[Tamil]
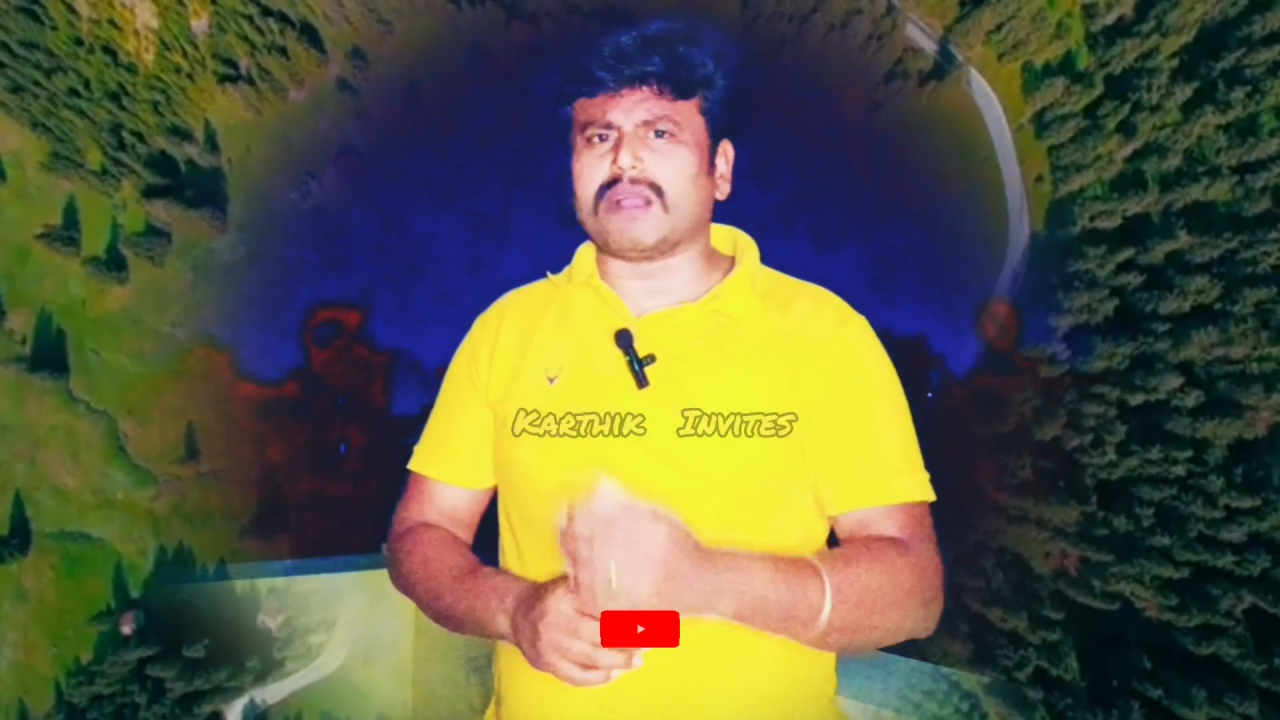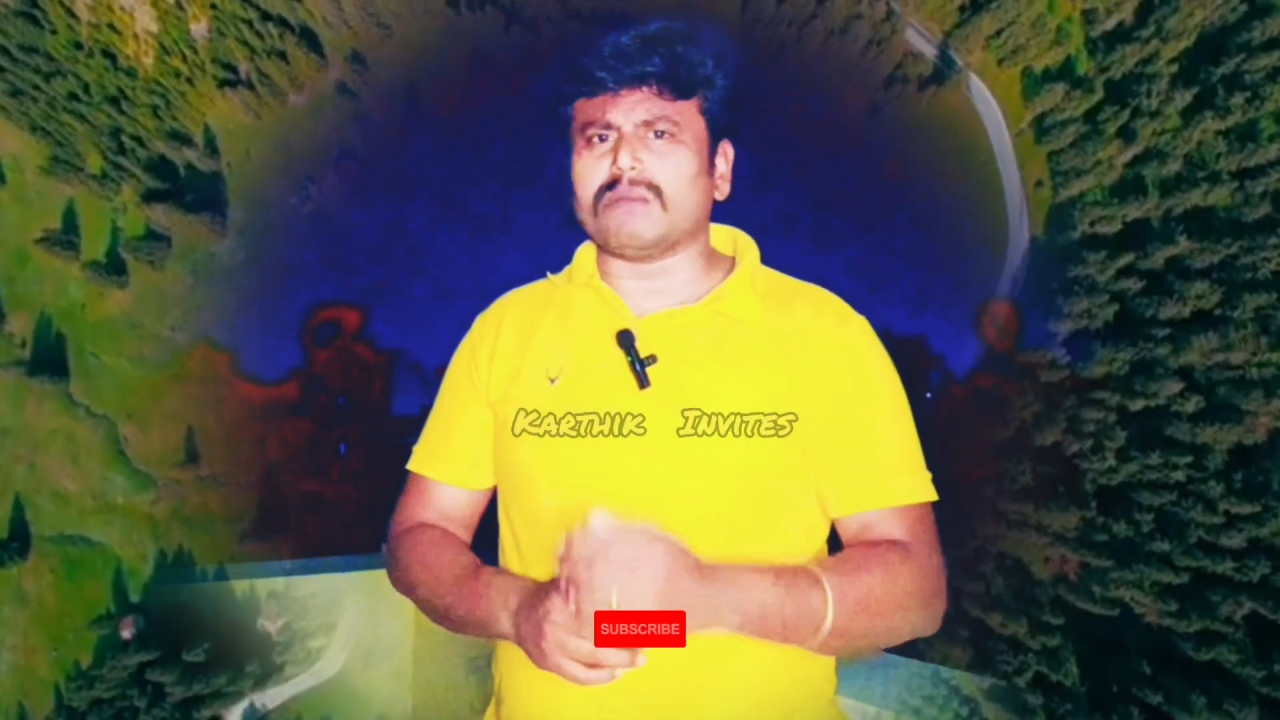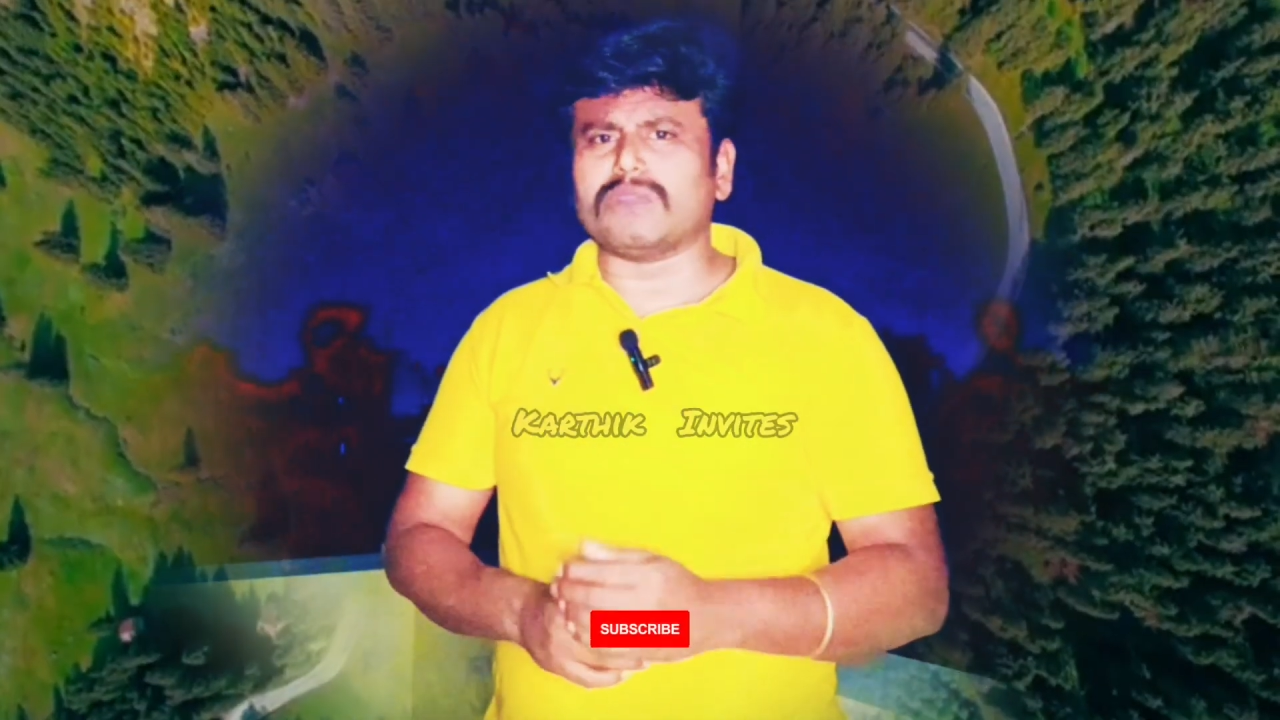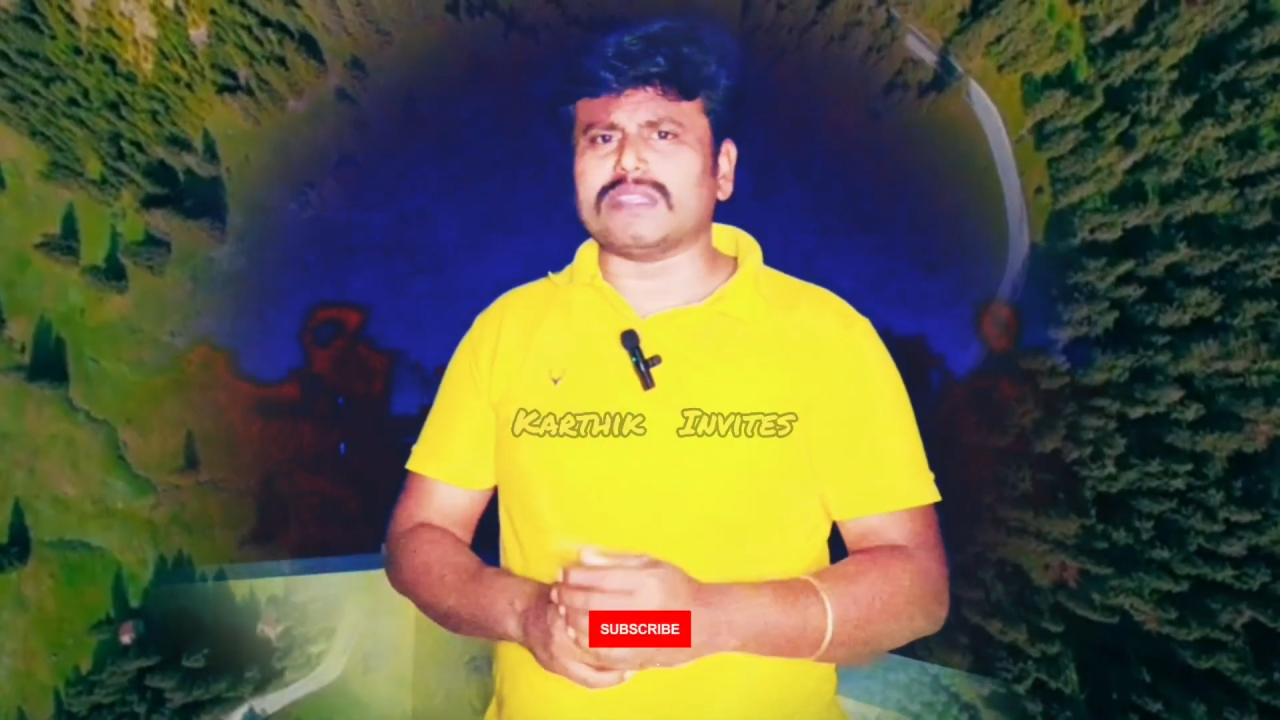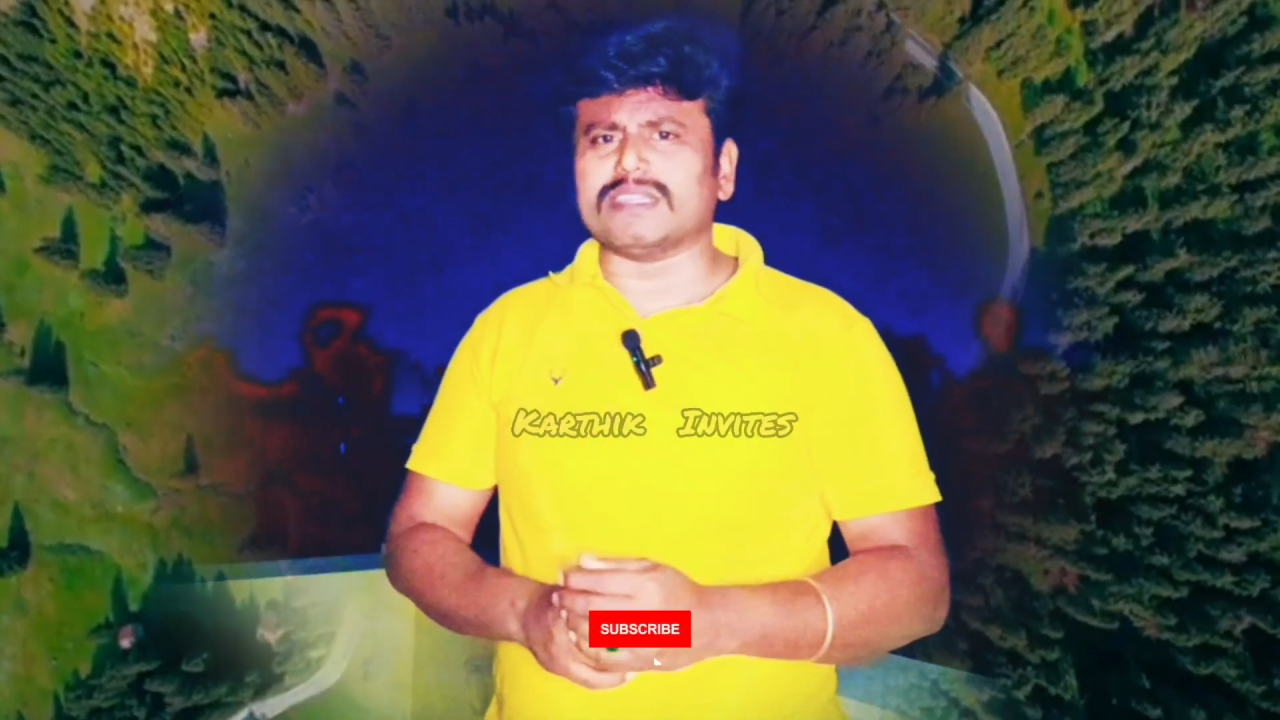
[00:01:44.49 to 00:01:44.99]

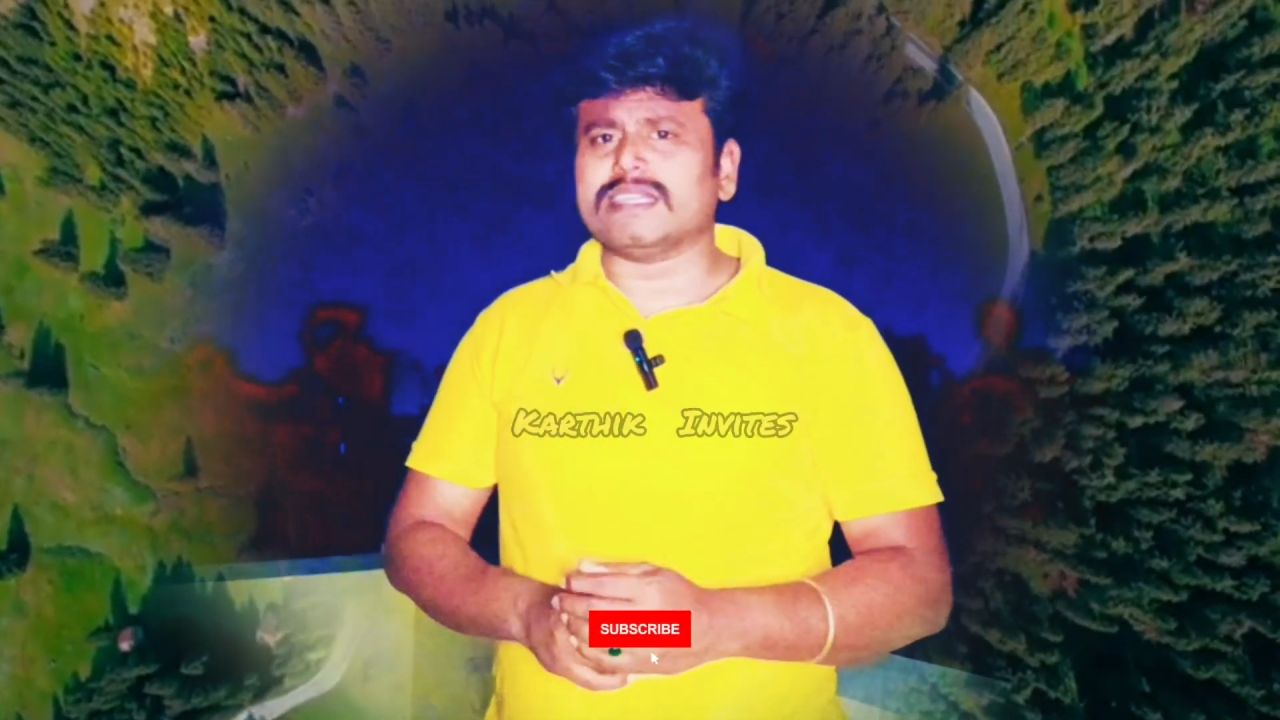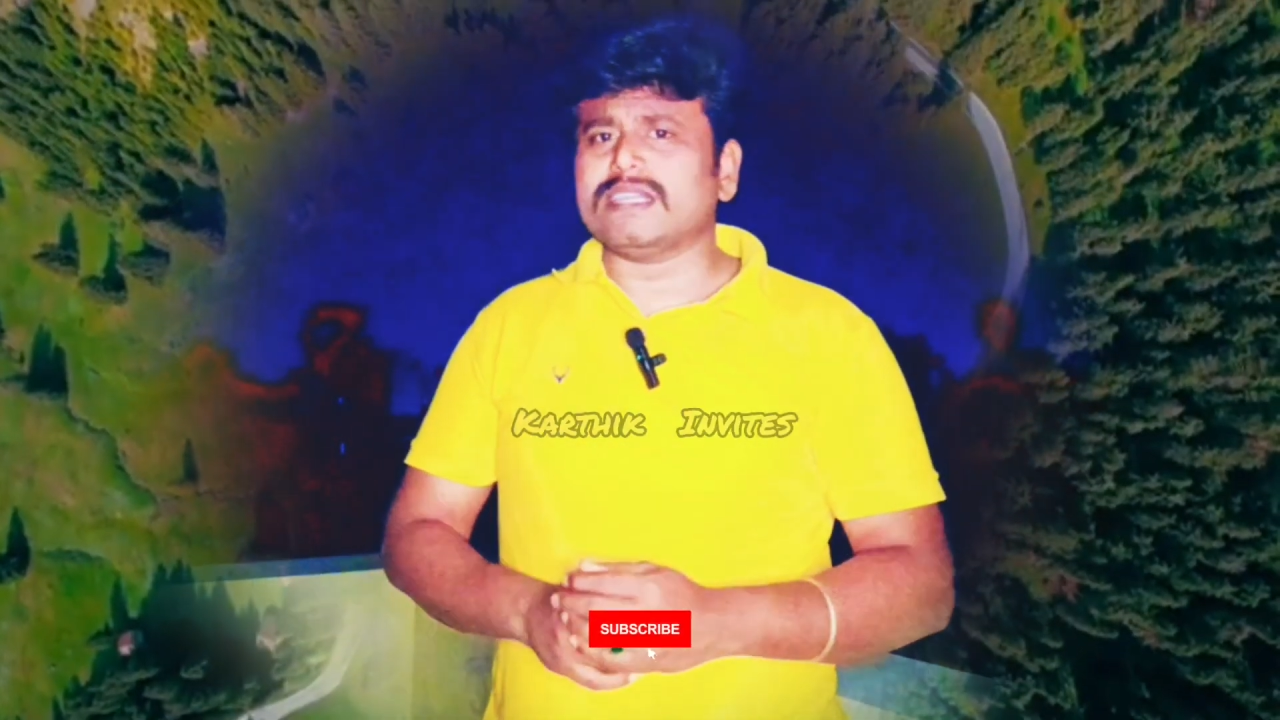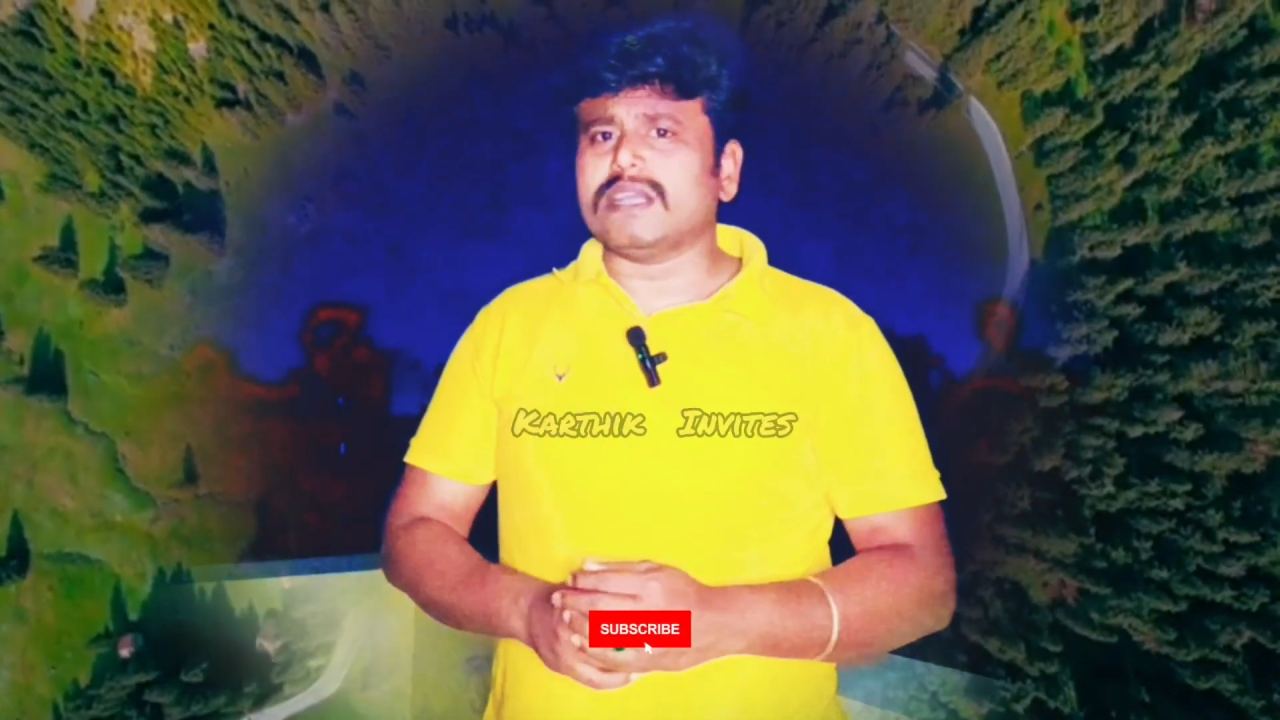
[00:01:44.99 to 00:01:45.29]
பார்க்கும் பொழுது